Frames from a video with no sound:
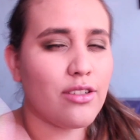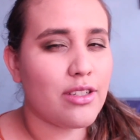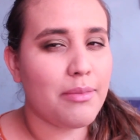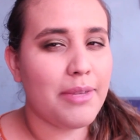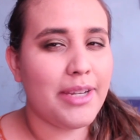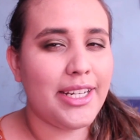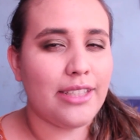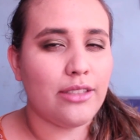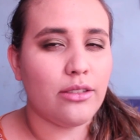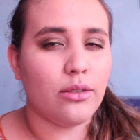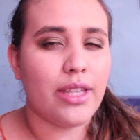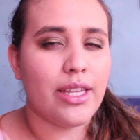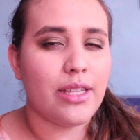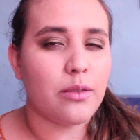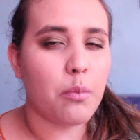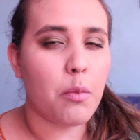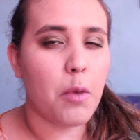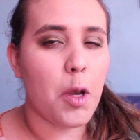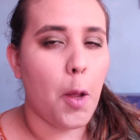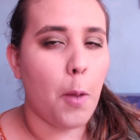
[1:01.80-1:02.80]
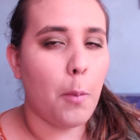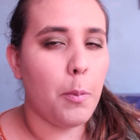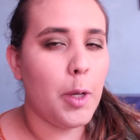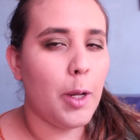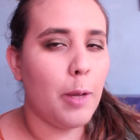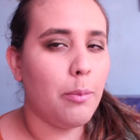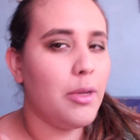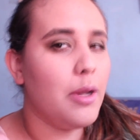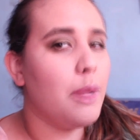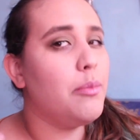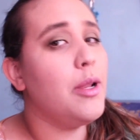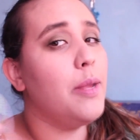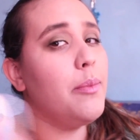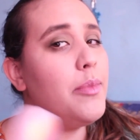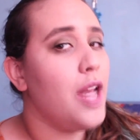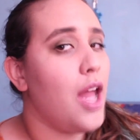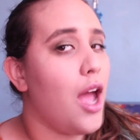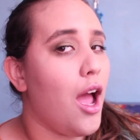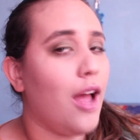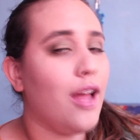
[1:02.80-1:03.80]
sus similitudes, bla bla bla bla
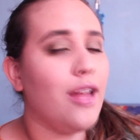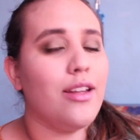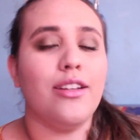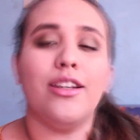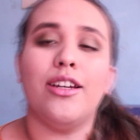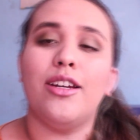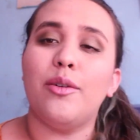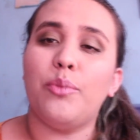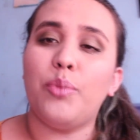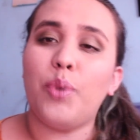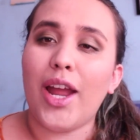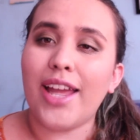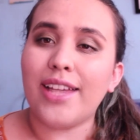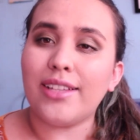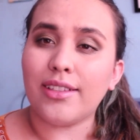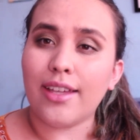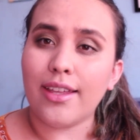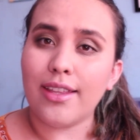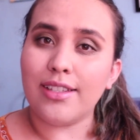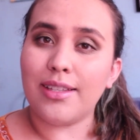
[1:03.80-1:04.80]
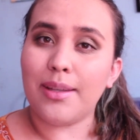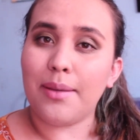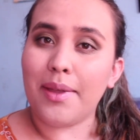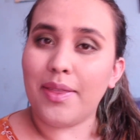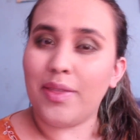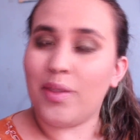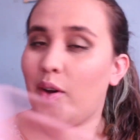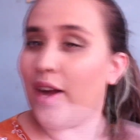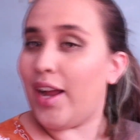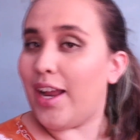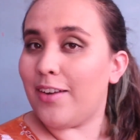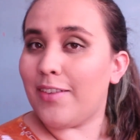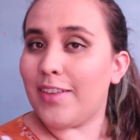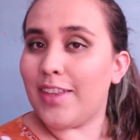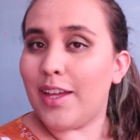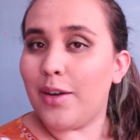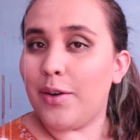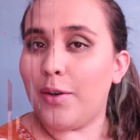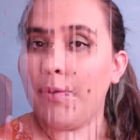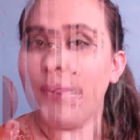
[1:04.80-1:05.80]
bla, pues quédense viendo el
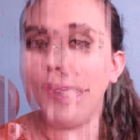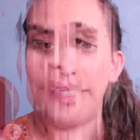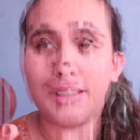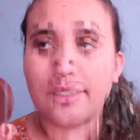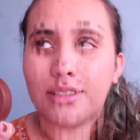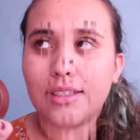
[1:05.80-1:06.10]
video.